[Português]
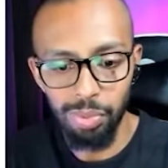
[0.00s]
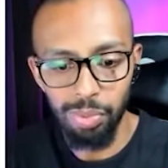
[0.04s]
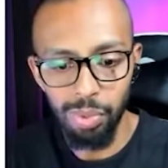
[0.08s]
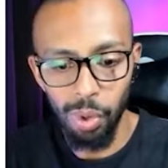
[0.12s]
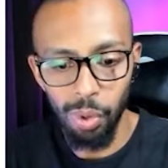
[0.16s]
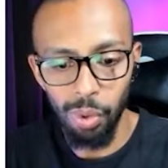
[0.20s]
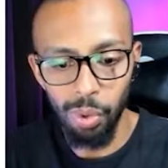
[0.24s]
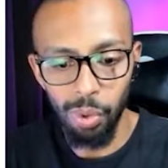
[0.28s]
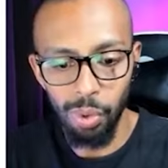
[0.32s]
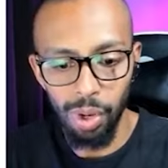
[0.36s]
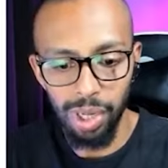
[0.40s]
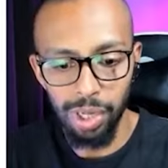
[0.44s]

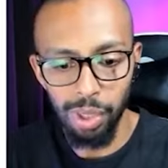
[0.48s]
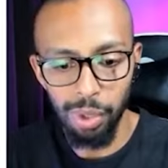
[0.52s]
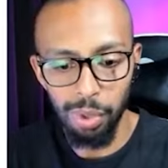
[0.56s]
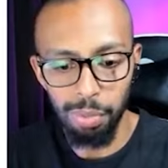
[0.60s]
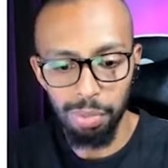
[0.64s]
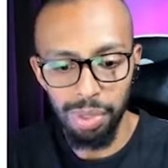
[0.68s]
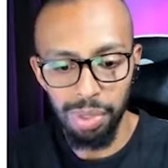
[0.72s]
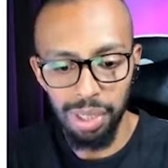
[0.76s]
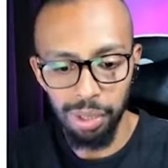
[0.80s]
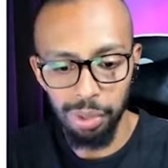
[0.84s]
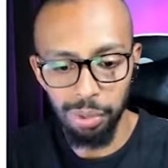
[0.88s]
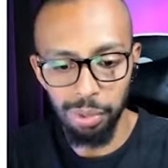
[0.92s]
Concorda
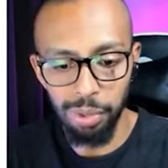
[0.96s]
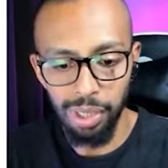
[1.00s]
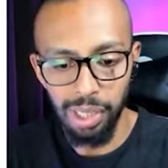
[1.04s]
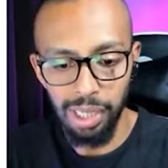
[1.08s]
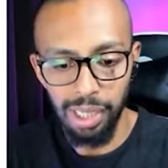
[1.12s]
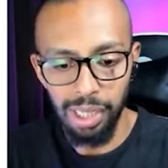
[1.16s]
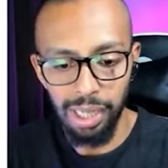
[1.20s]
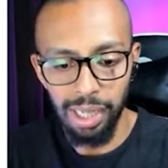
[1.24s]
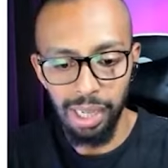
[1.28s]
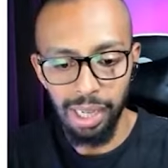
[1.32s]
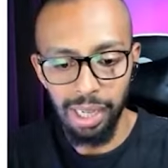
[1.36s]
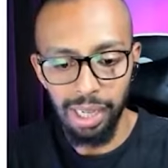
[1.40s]
comigo?
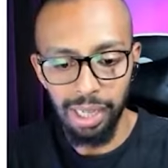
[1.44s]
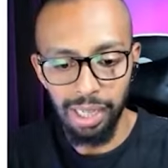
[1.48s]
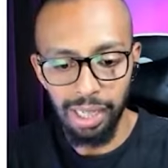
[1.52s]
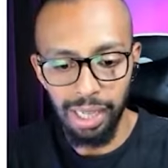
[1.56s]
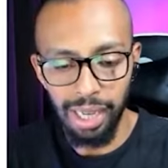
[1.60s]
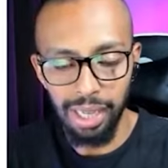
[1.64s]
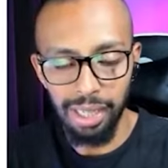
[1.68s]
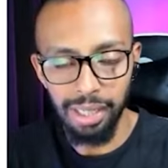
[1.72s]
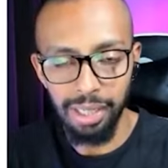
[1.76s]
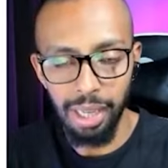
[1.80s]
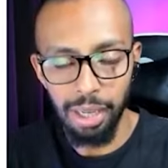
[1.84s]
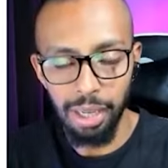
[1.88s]

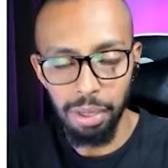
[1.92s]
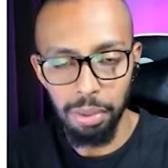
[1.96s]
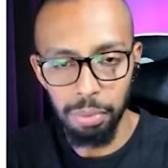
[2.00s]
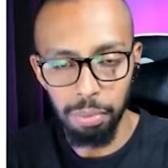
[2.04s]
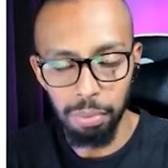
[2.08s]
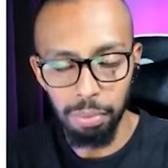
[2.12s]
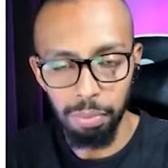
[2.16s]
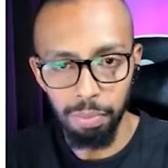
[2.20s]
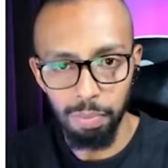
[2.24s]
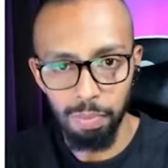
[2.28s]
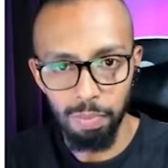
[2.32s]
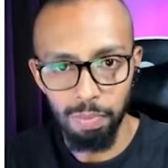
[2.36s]
Quem tem
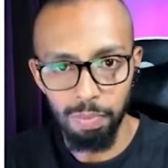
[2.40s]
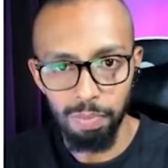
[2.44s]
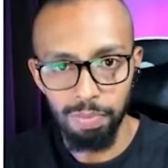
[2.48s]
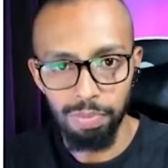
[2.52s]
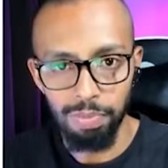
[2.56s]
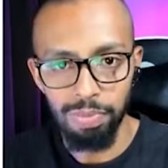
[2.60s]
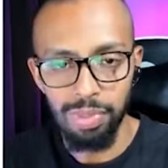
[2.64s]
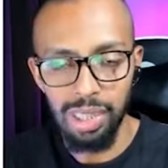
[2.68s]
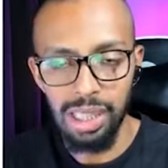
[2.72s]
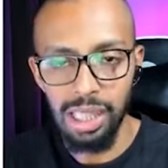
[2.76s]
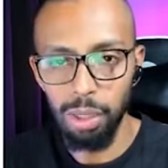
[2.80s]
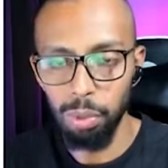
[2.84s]
um
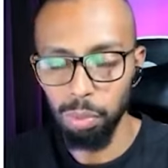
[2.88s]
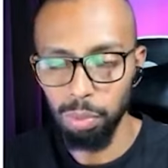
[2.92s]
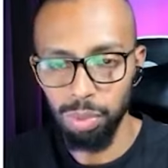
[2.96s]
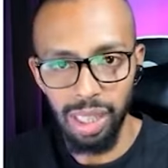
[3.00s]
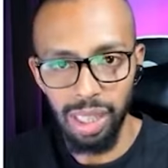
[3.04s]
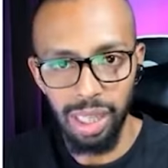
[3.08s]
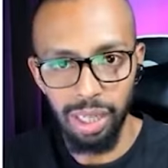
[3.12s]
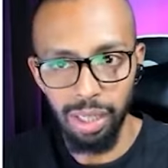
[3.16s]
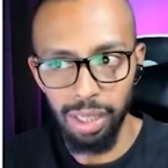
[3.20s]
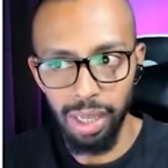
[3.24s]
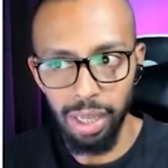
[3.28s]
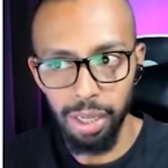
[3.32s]
não
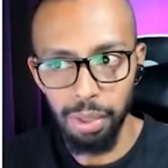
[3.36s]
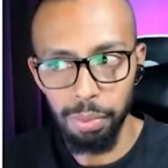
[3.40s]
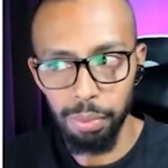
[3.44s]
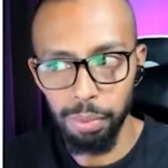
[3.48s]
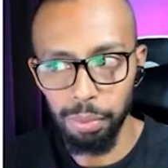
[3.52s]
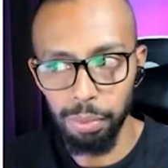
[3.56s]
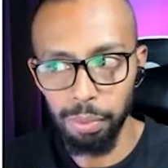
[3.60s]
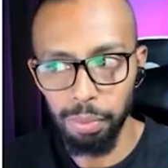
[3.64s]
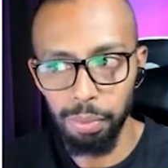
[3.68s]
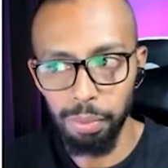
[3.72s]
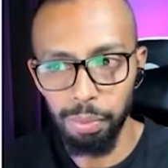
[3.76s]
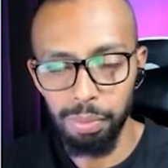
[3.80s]
tem
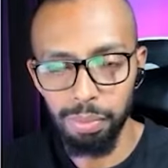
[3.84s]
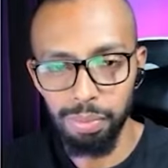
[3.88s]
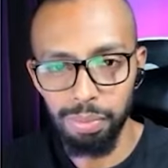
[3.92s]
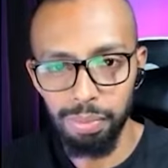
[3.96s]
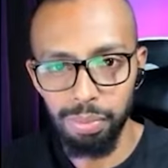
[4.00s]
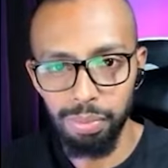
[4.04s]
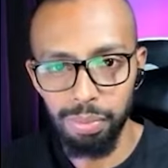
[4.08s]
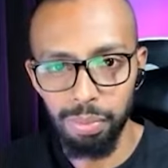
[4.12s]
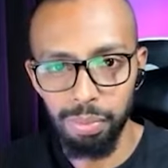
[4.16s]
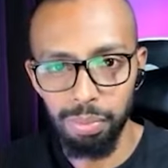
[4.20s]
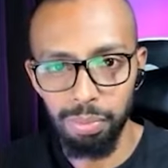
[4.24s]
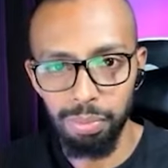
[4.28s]
nenhum.
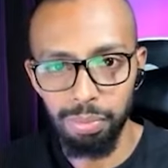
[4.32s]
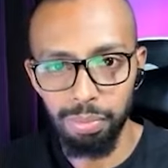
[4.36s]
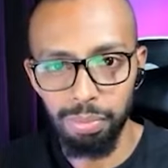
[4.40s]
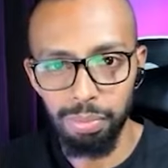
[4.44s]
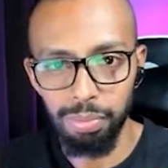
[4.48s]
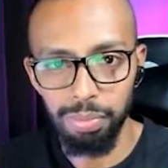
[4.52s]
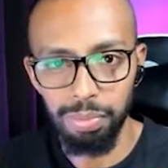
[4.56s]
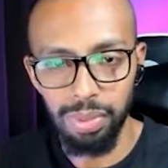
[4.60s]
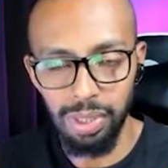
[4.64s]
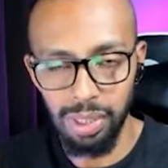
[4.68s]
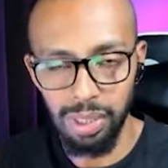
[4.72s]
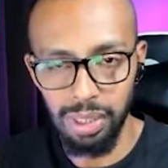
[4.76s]

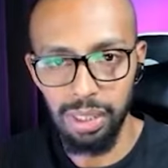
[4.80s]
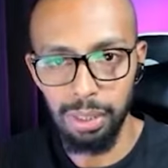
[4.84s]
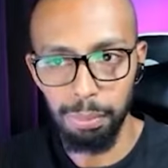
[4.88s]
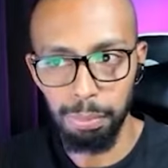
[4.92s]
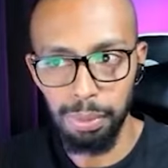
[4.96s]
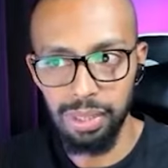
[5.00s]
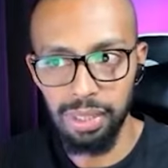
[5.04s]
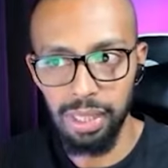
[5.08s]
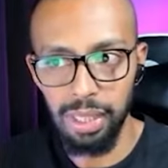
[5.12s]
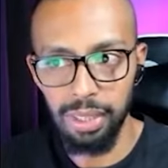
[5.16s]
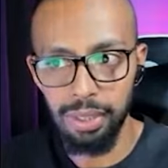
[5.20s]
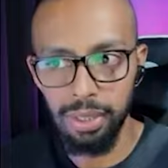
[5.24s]

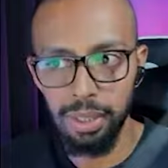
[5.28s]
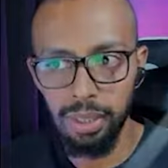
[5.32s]
Simples